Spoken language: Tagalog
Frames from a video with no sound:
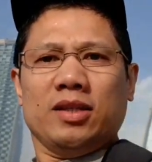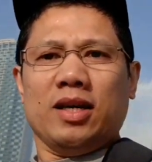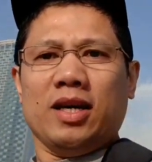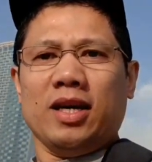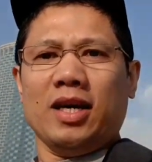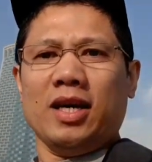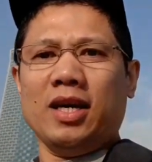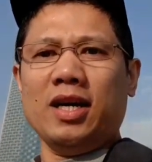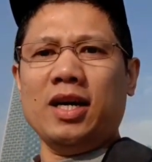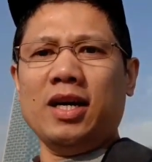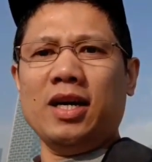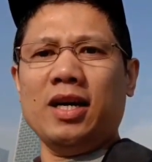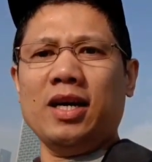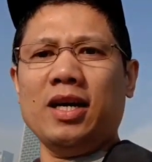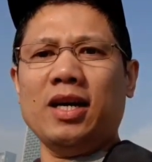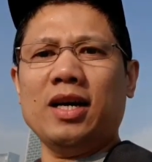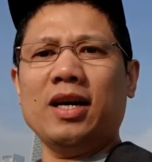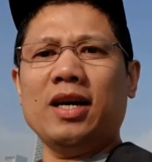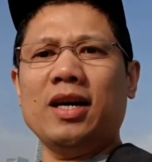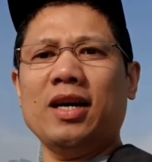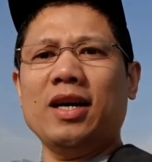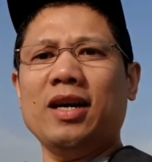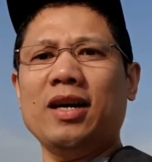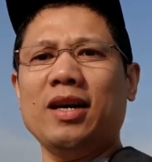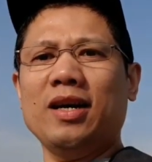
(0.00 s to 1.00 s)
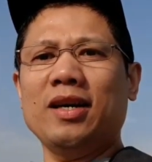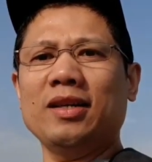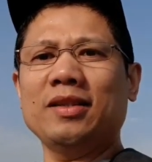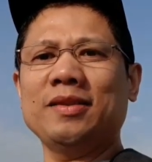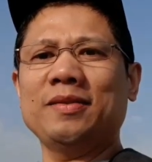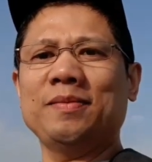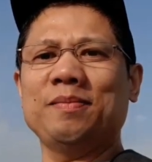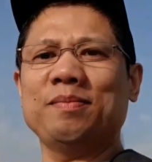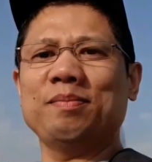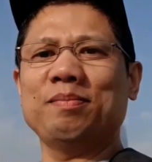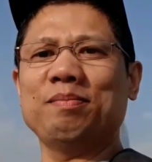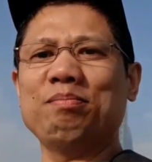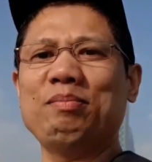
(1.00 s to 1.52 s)
uh,
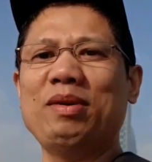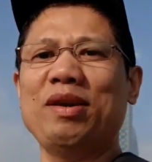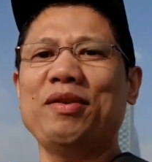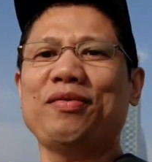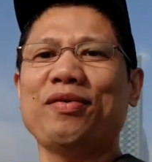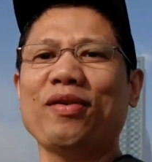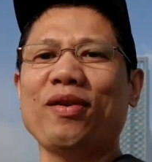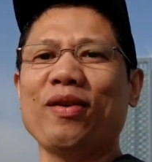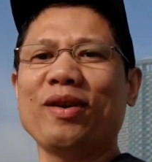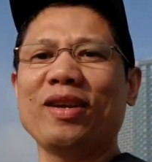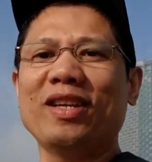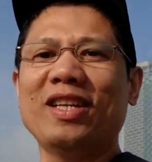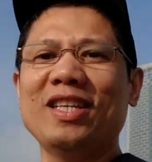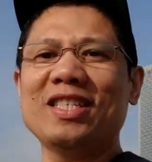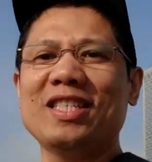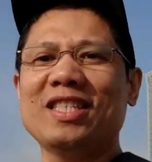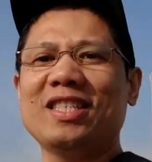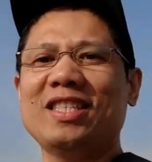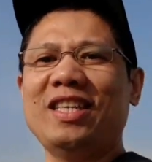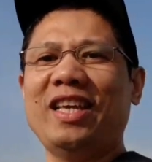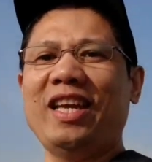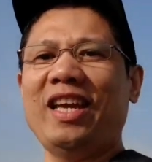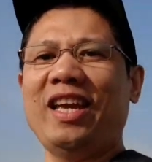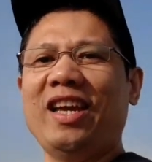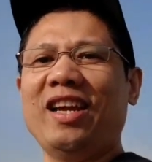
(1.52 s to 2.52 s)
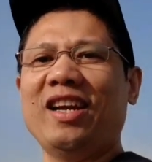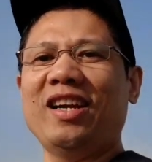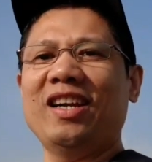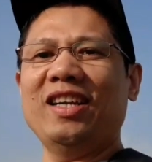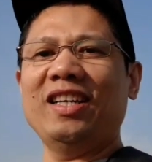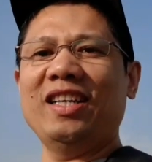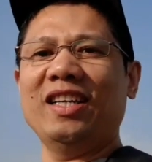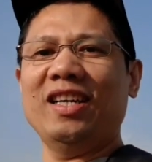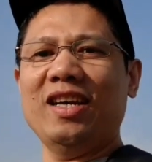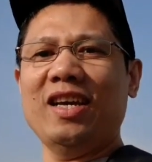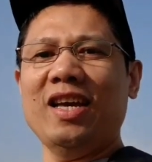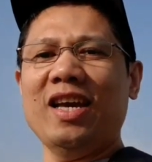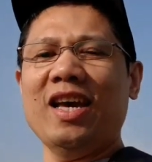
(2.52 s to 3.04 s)
before this year
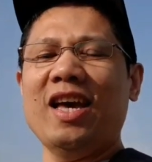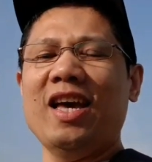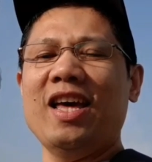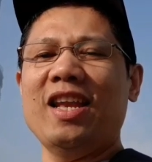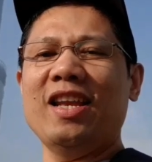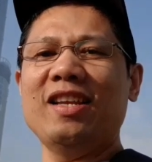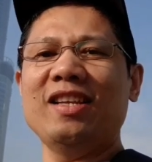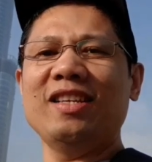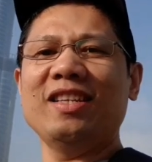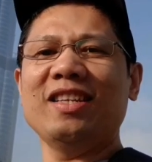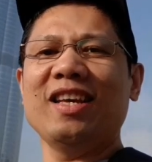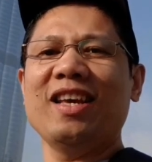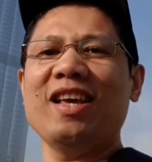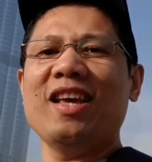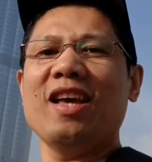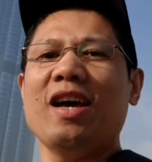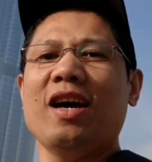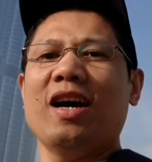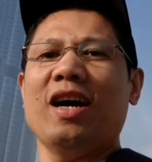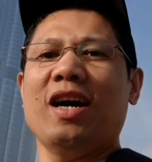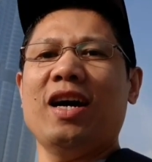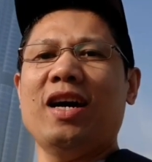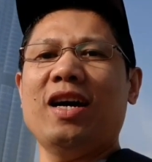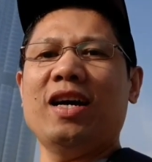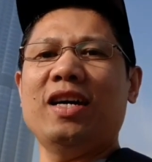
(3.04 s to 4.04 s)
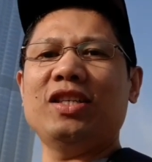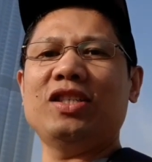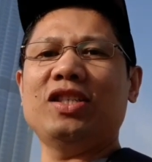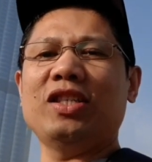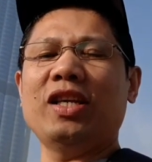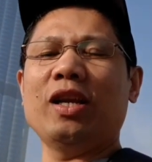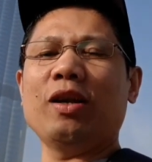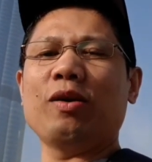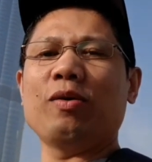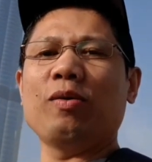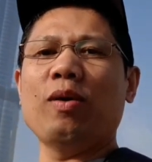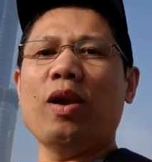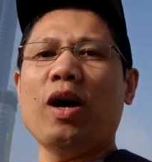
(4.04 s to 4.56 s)
end, uh,
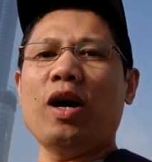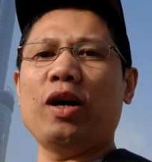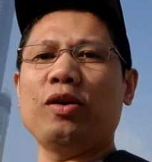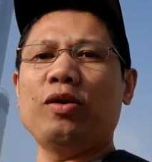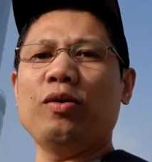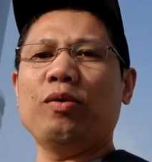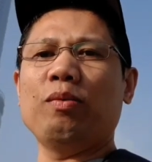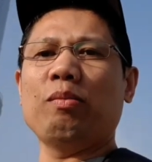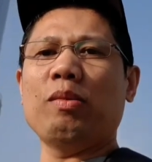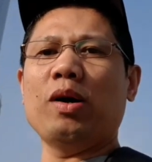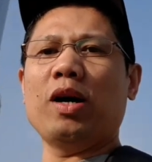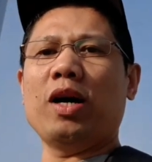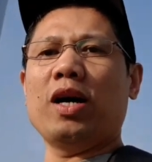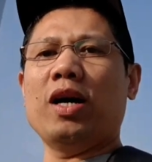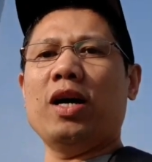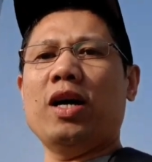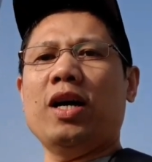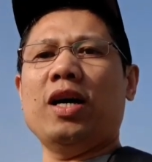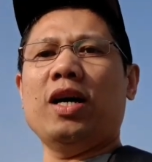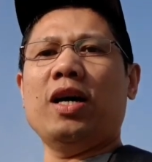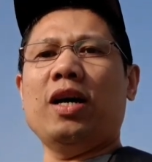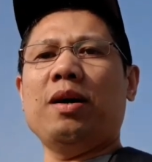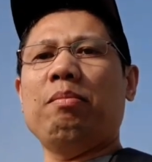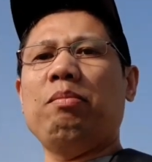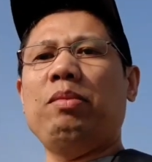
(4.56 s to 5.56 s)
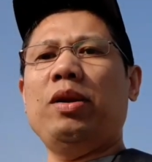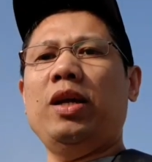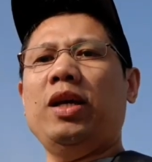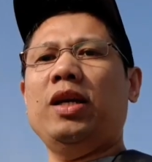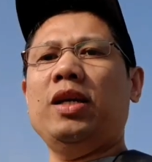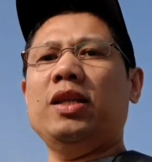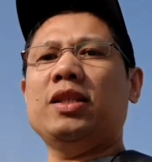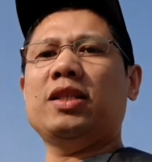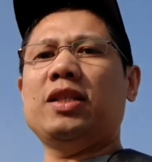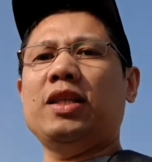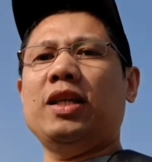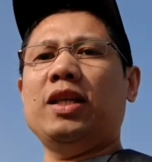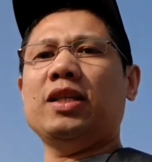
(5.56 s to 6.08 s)
share ko lang yung mga
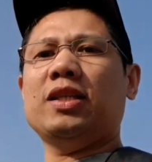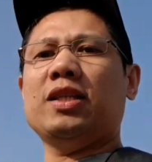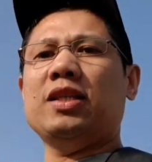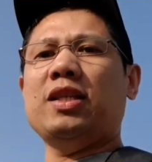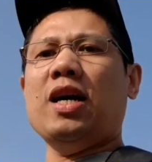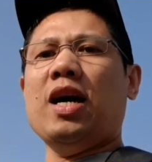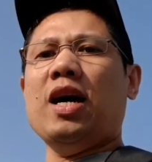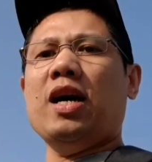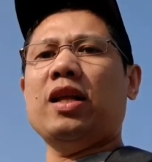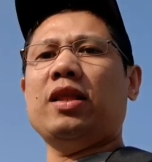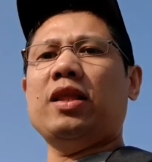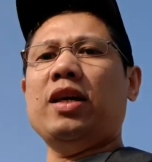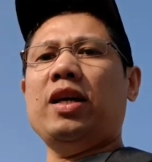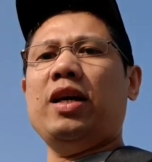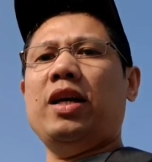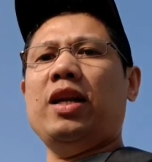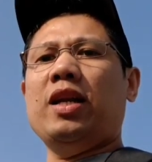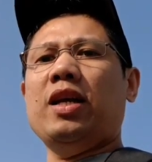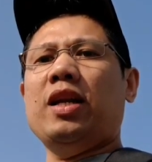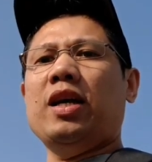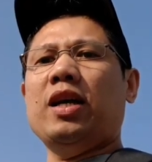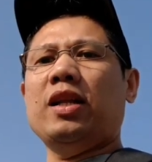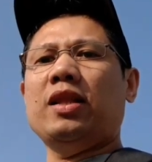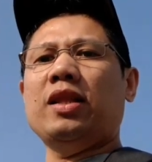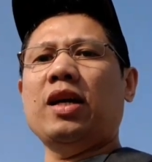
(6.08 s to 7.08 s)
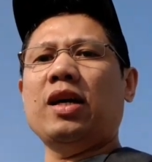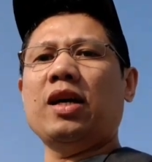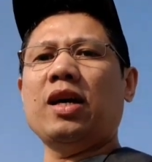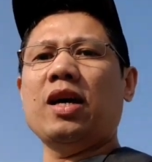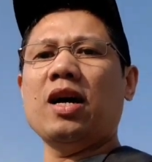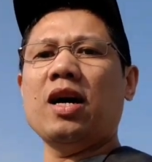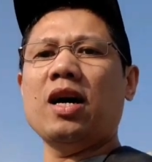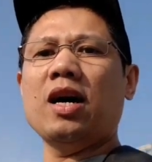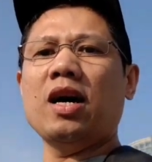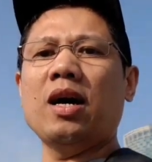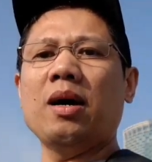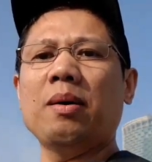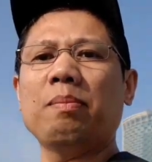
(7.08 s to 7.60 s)
blessings natin na
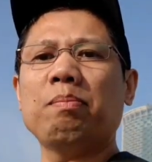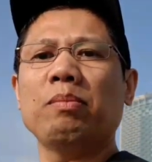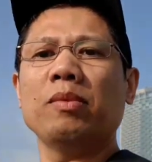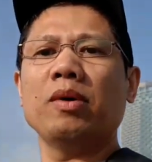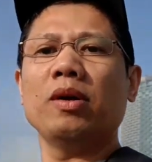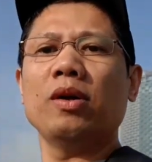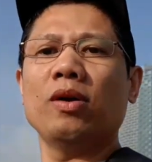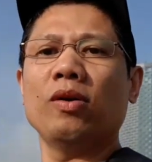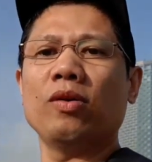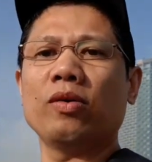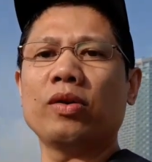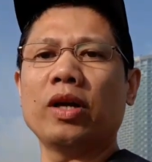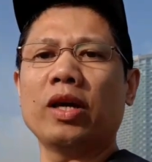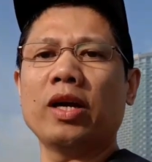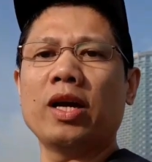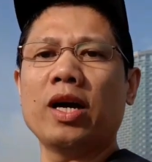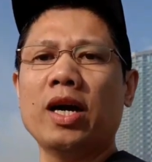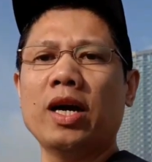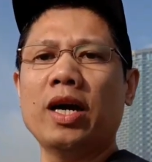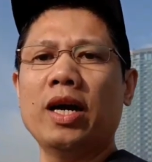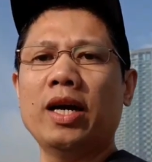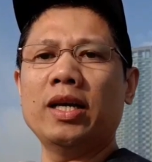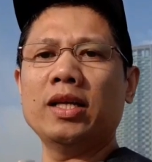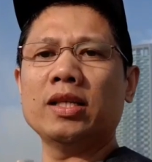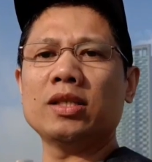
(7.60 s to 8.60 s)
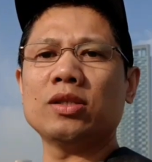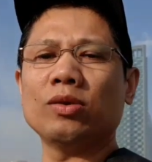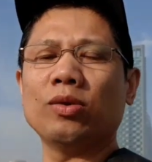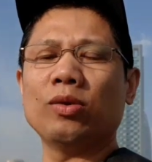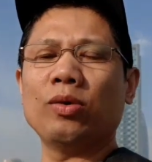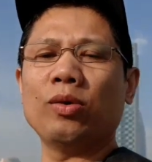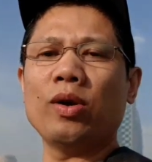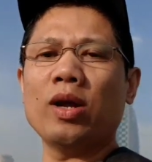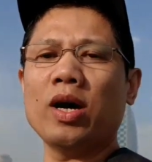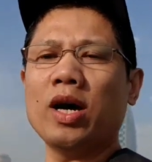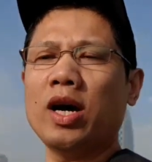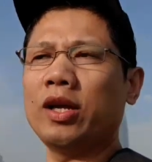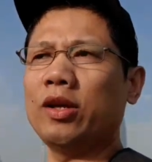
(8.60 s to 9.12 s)
natanggap. Okay, guys.
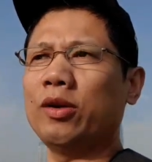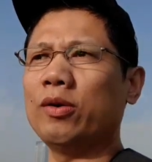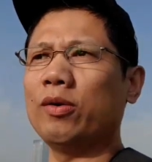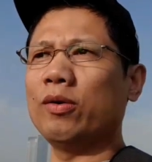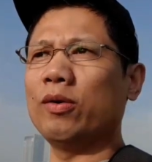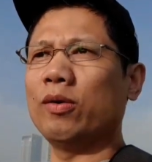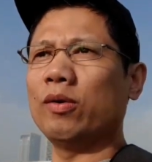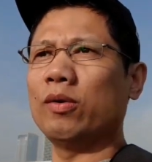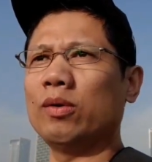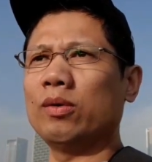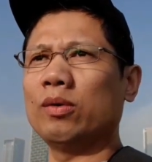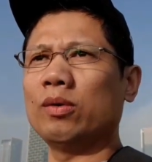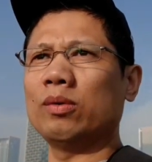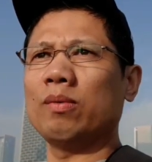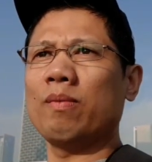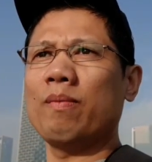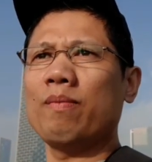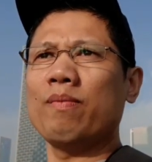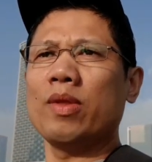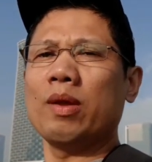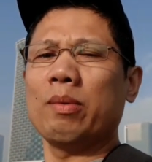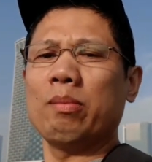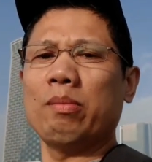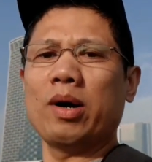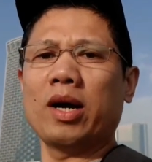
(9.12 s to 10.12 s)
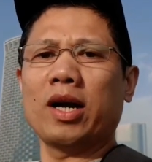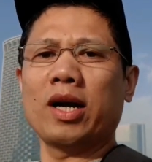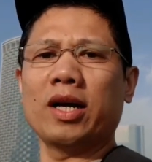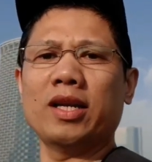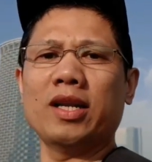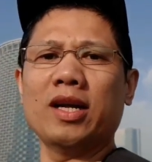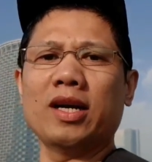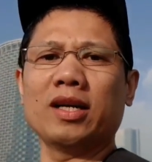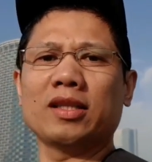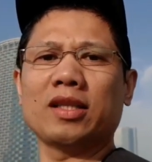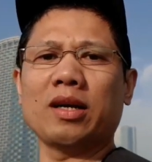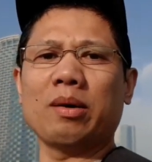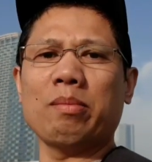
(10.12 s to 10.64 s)
Una, yung
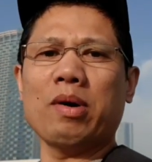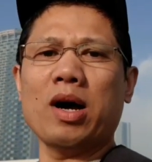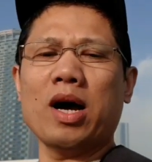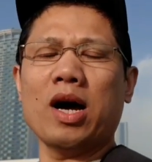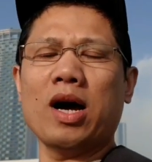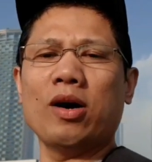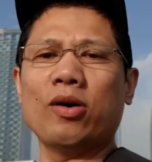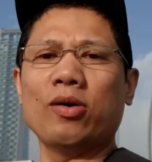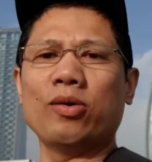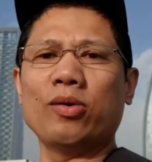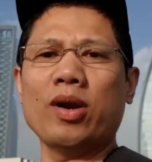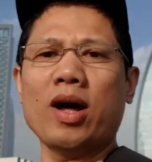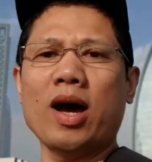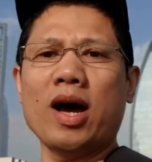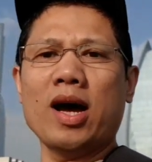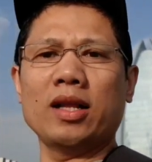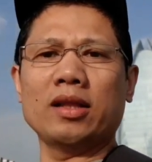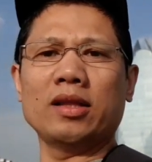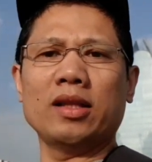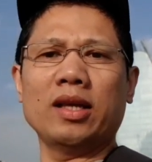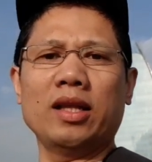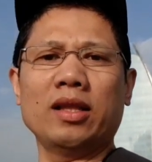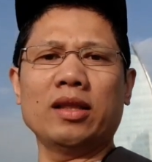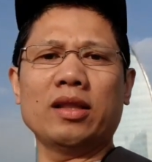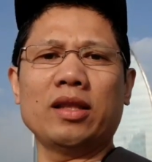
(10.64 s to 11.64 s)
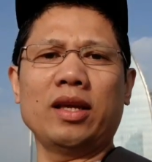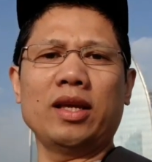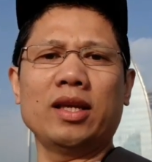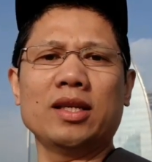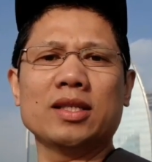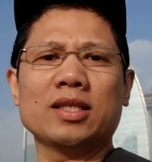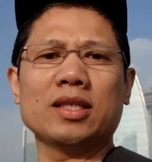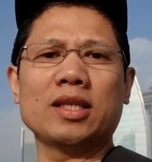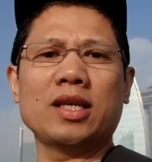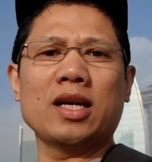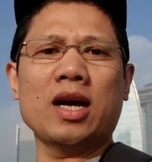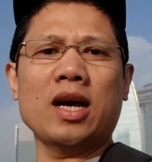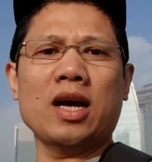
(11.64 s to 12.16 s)
magandang trabaho natin, thanks
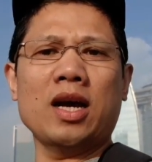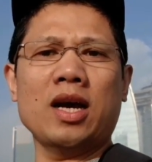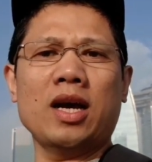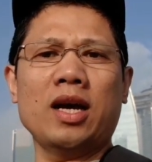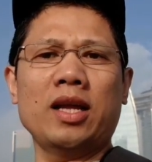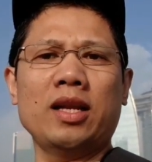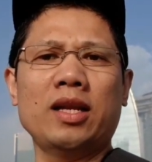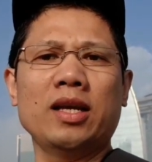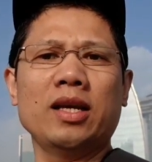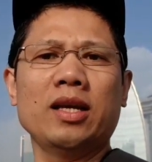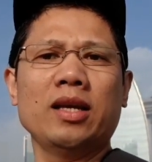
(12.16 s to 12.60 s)
God.